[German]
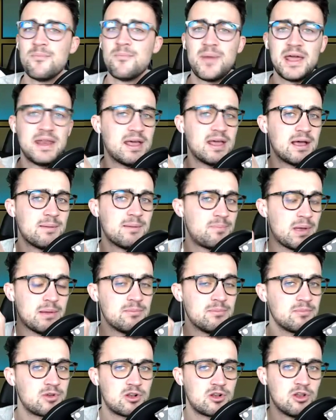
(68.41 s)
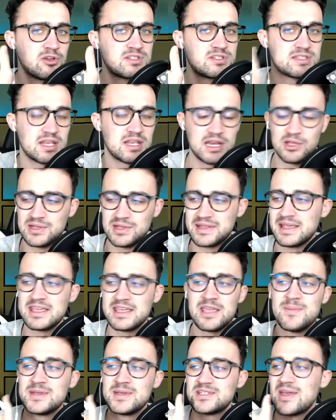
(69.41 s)
bei der, beim Glücksdreh. Und da
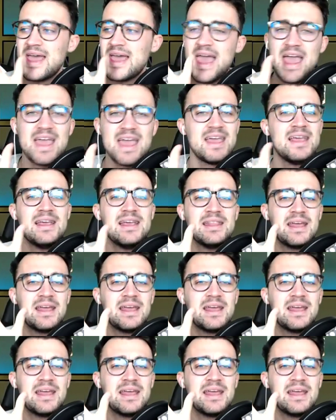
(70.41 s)
denke ich mir so, hä?